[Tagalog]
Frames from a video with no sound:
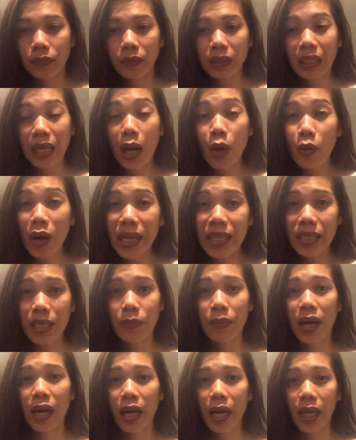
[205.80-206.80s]
gawain sa
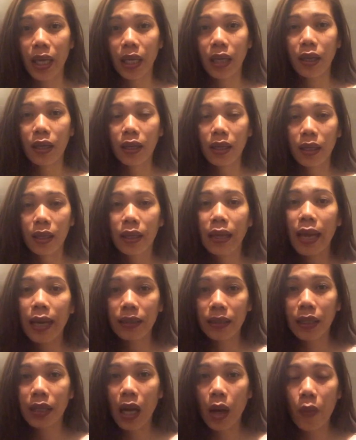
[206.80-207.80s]
bahay
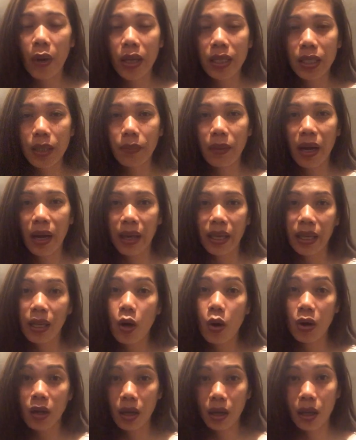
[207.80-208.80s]
lahat ng gawain sa bahay,
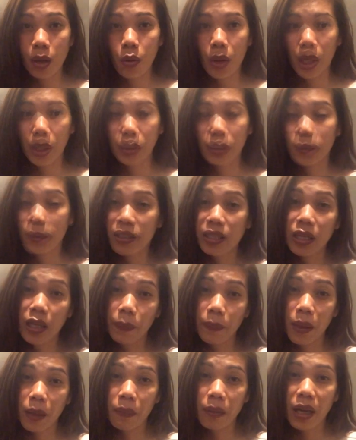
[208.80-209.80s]
ikaw ang gagawa. No? Especially
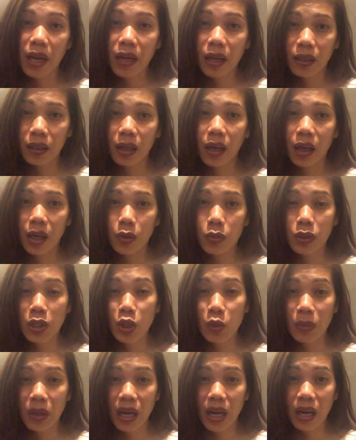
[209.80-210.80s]
pag may anak na kayo,
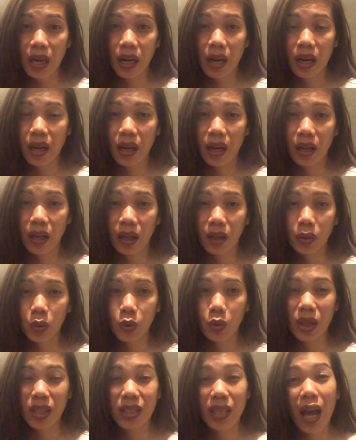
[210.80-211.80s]
sino mag-aalaga ng anak
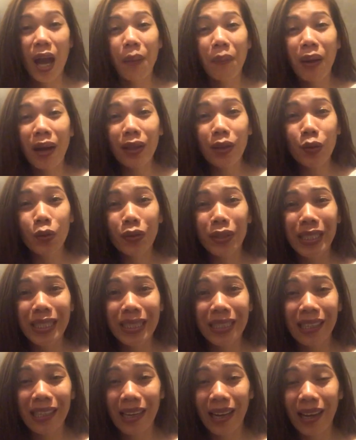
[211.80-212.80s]
nyo? Kasi ang mga Turkish
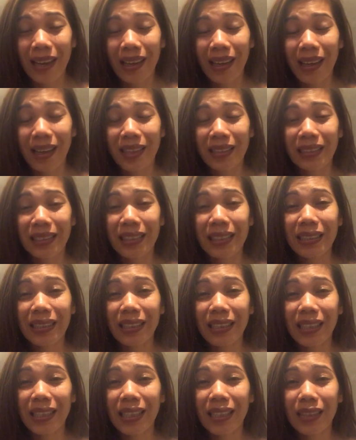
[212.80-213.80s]
na lalaki guys,
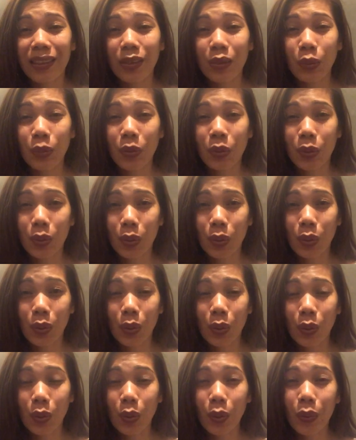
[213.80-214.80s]
hindi yan
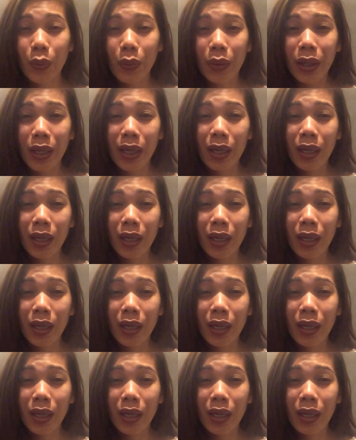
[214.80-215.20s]
tumutulong or